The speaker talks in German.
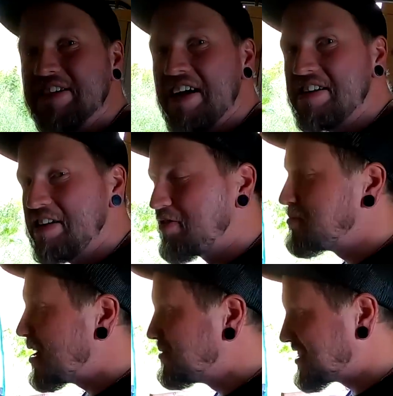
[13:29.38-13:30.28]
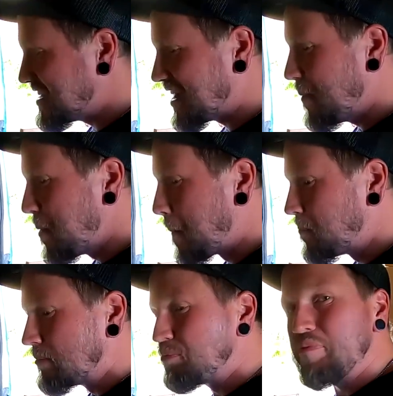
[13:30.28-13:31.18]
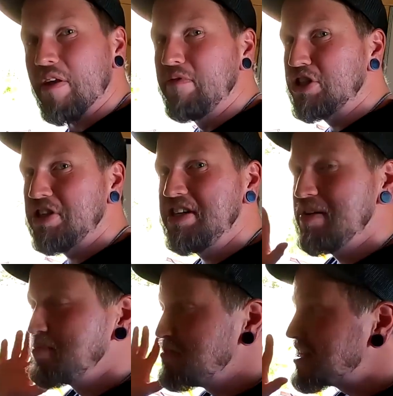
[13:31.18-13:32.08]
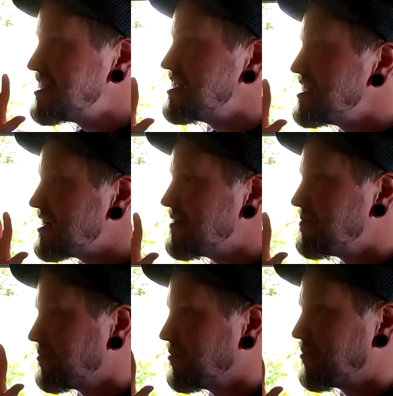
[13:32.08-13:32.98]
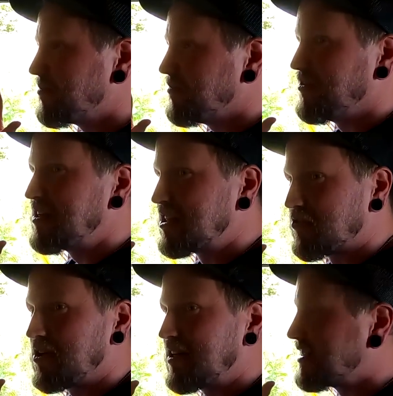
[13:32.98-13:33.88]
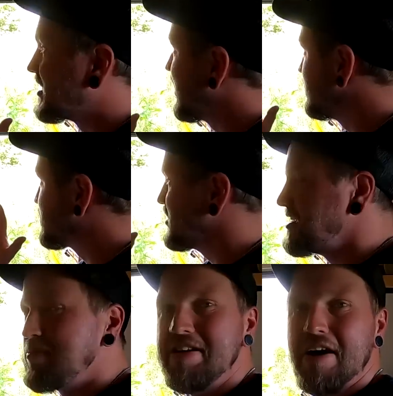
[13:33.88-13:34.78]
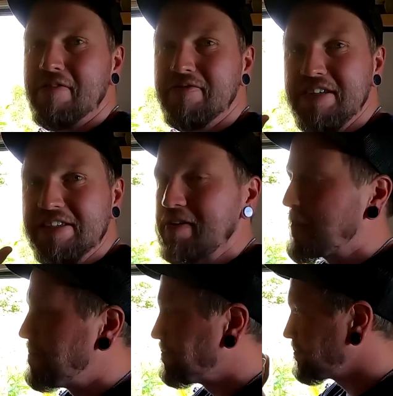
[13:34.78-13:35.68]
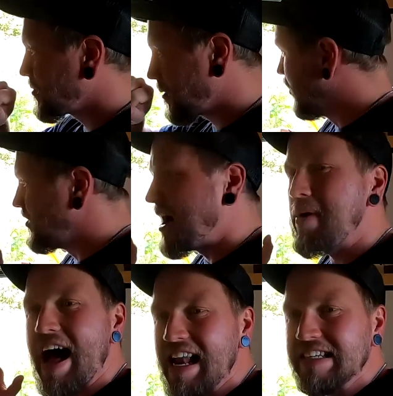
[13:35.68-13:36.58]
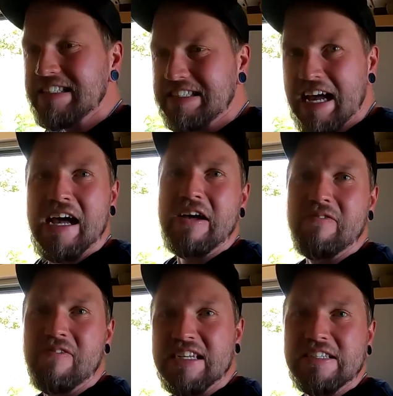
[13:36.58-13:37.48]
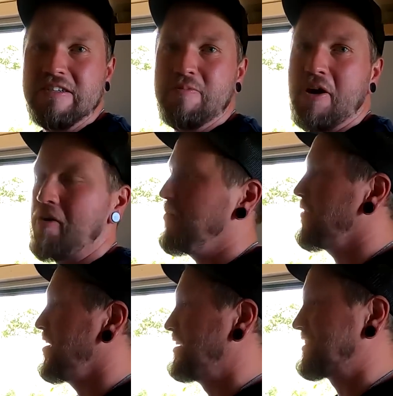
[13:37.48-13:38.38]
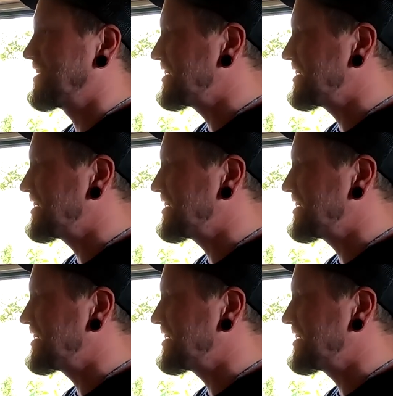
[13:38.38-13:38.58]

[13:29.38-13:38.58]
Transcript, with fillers: Was haltet ihr von meinem Setup? Wir stehen hier mitten in der Wildnis, wollte ich gerade sagen. Wir stehen hier mitten auf der Wiese. Und wir haben alles da, was wir brauchen. Ey, ist